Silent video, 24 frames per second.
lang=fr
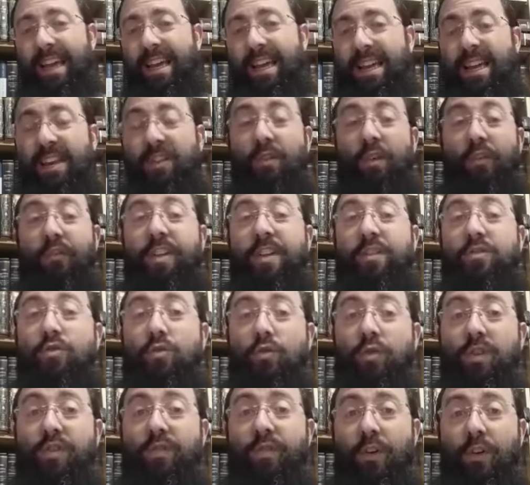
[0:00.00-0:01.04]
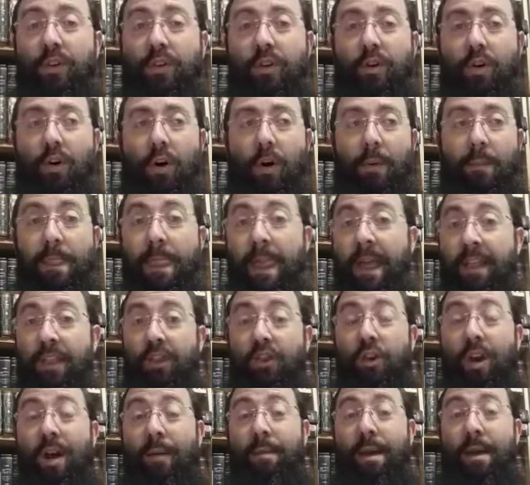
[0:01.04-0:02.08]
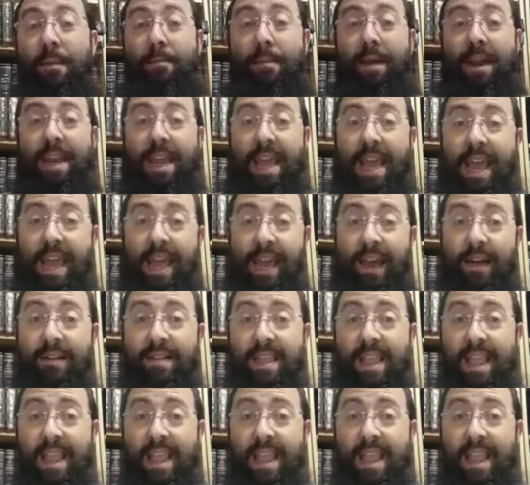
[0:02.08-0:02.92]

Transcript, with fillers: Ils ont fait 12 vaudors. De la même manière,